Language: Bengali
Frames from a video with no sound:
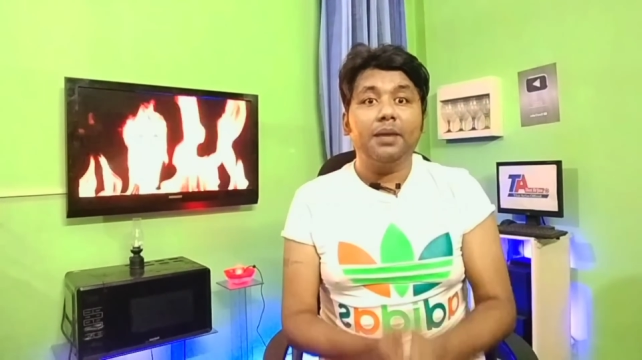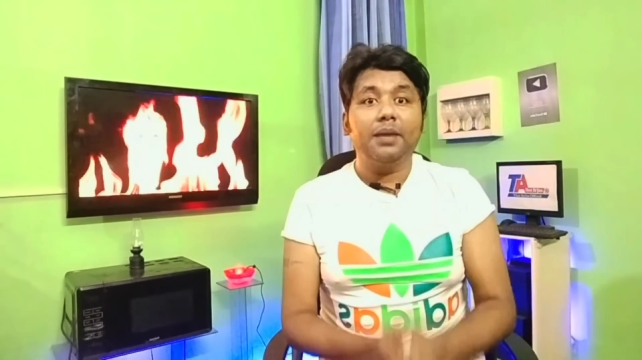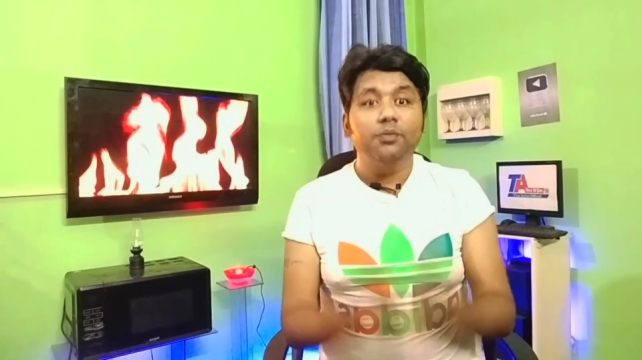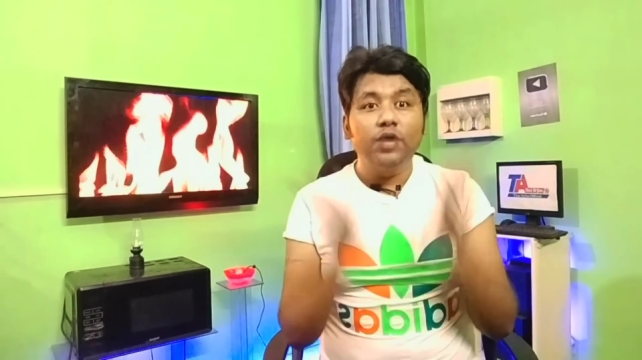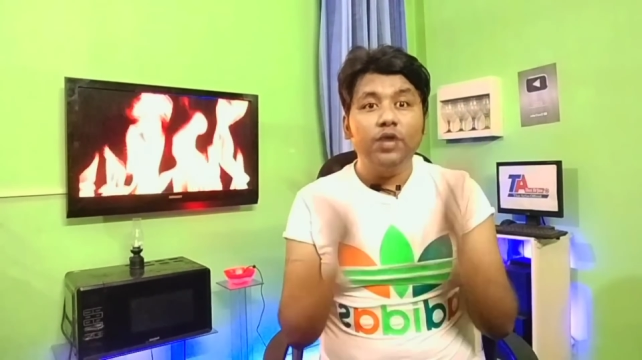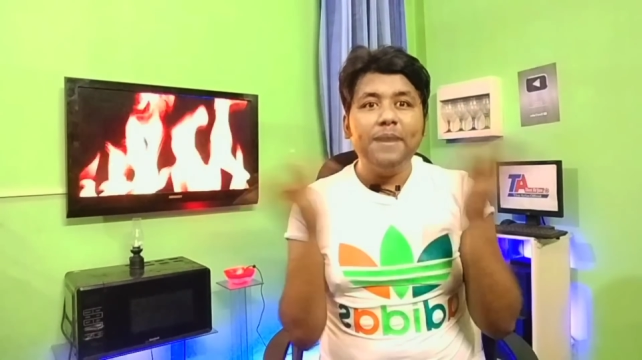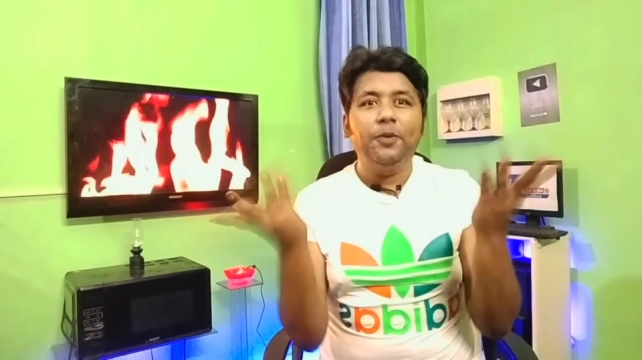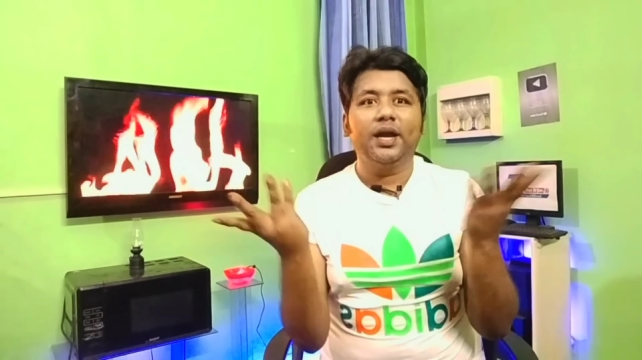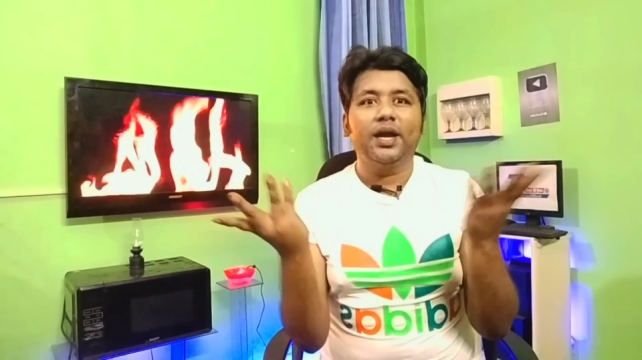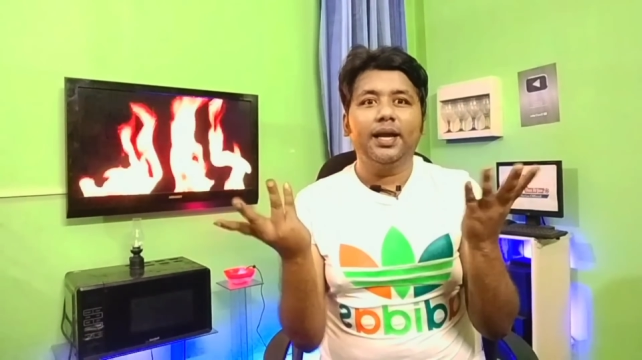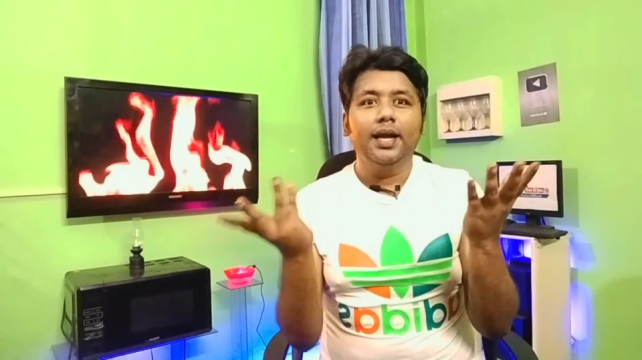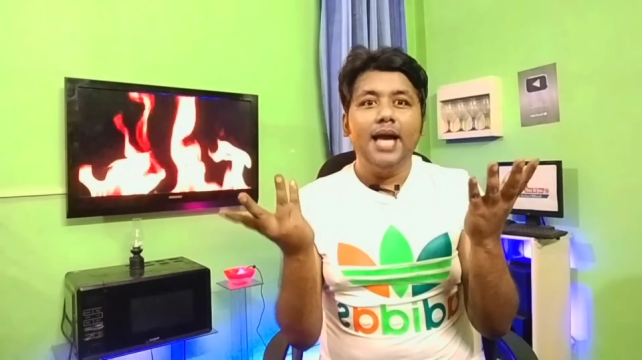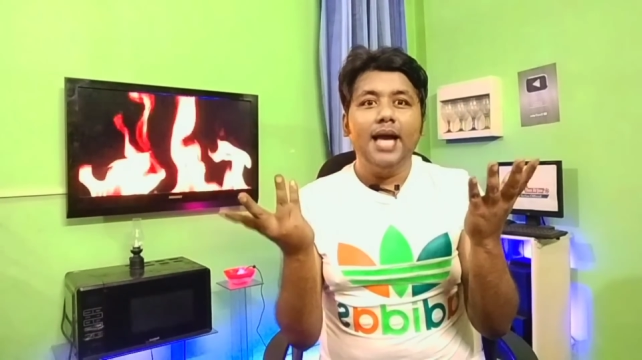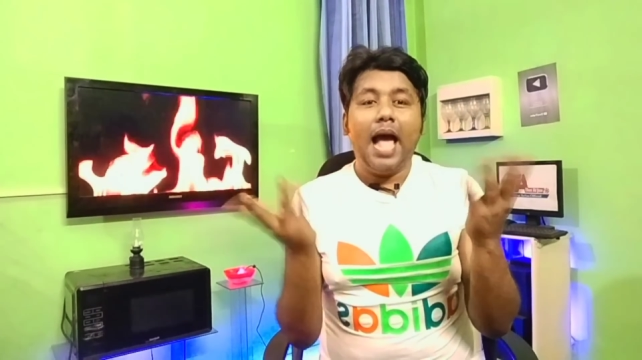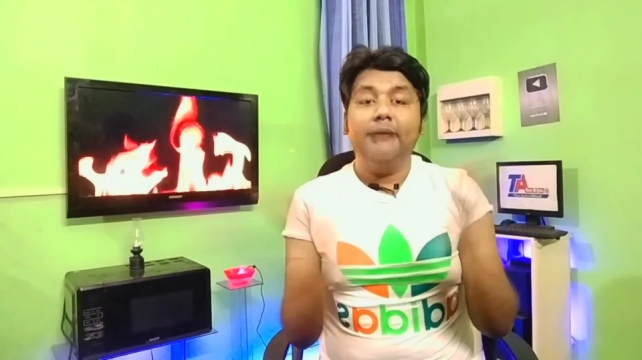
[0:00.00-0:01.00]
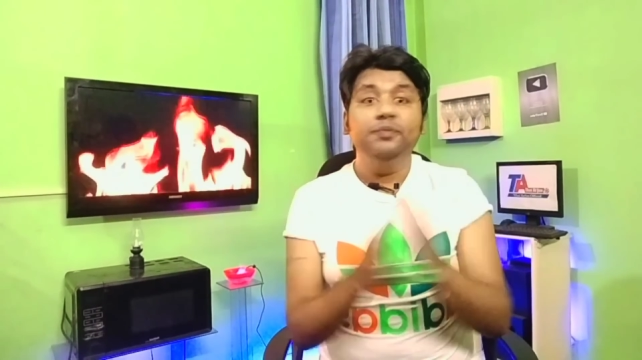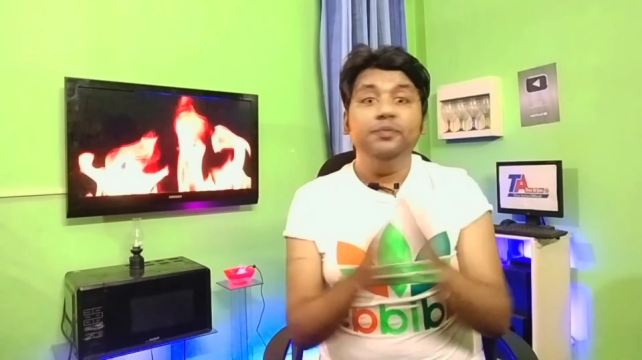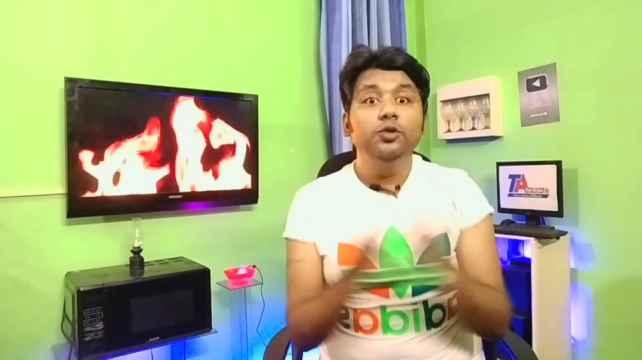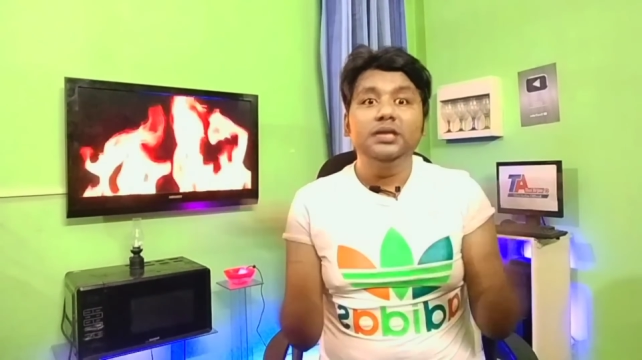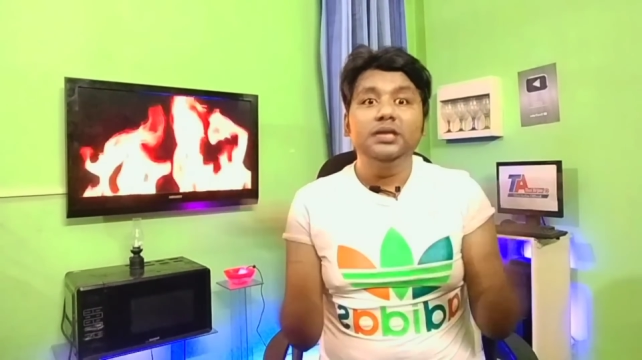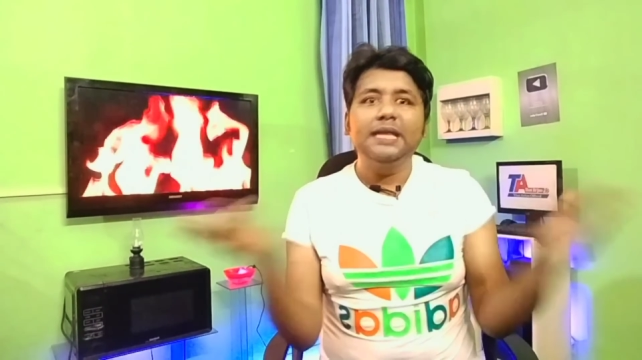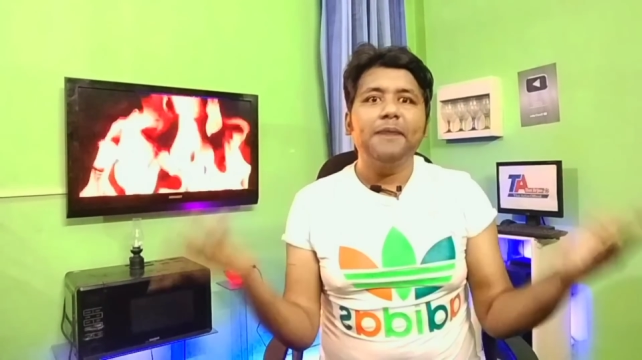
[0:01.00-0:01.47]
আমার মনে পড়ে আমি
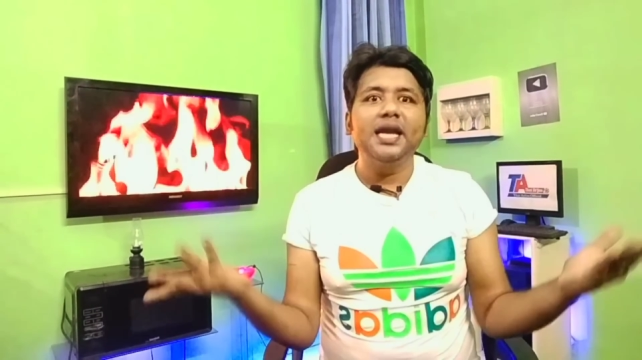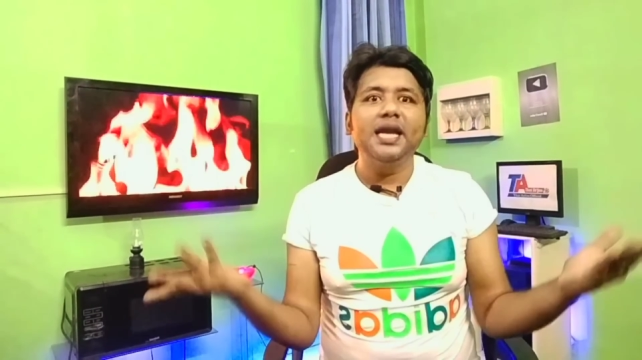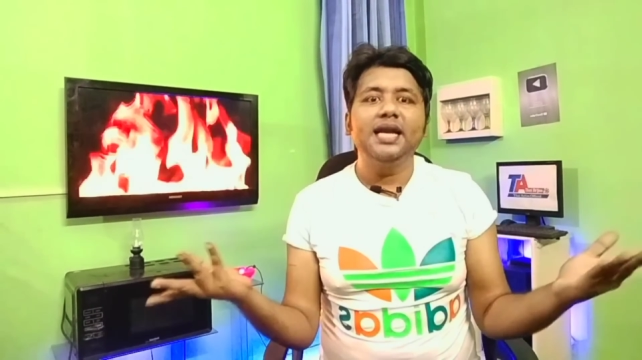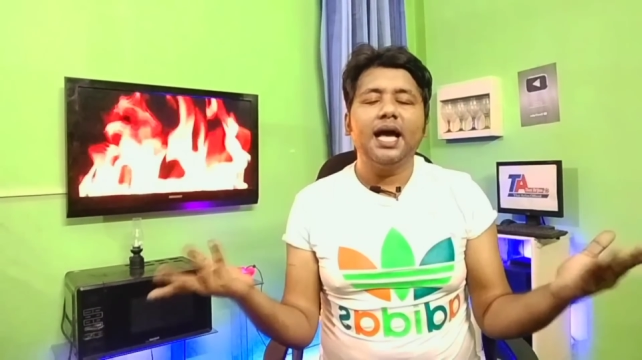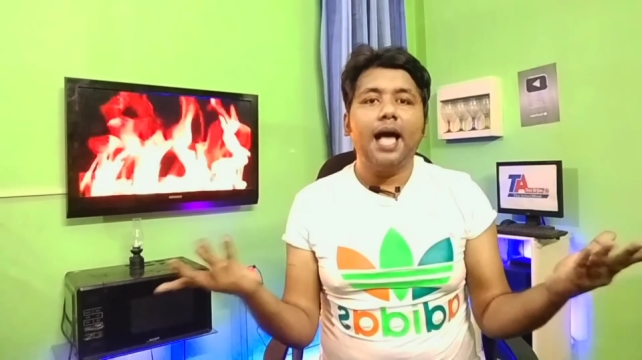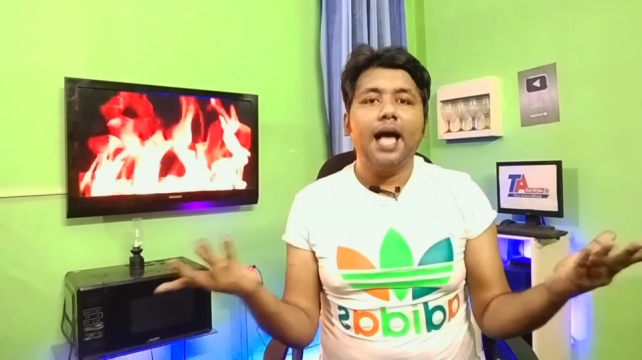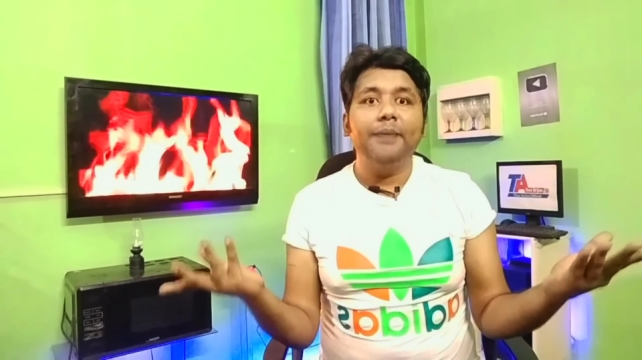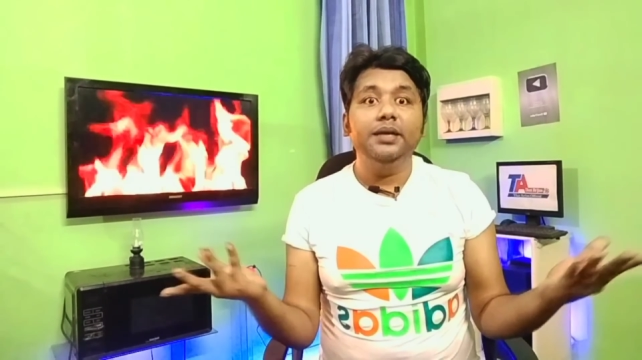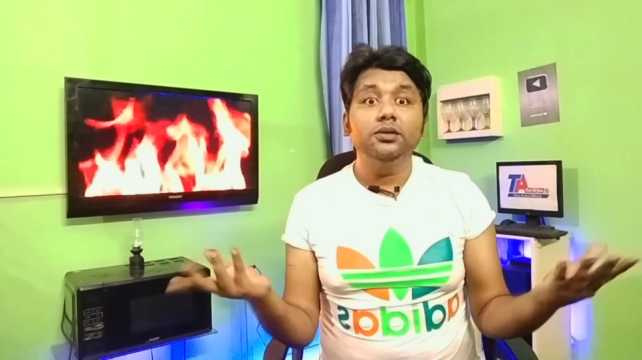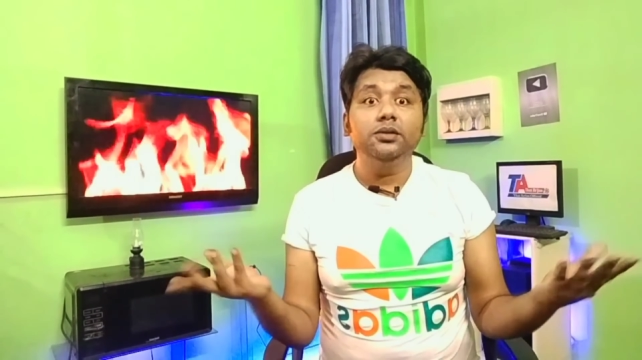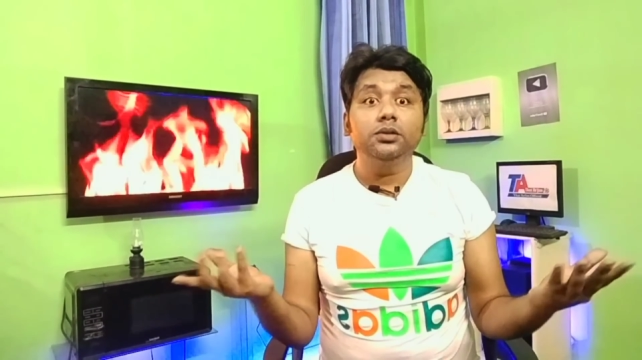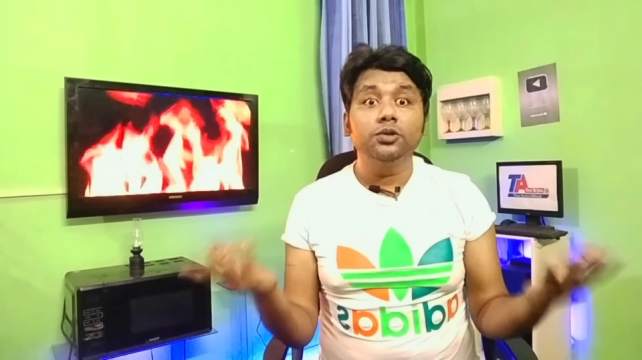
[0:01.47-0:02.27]
ভুলতে পারি না আমি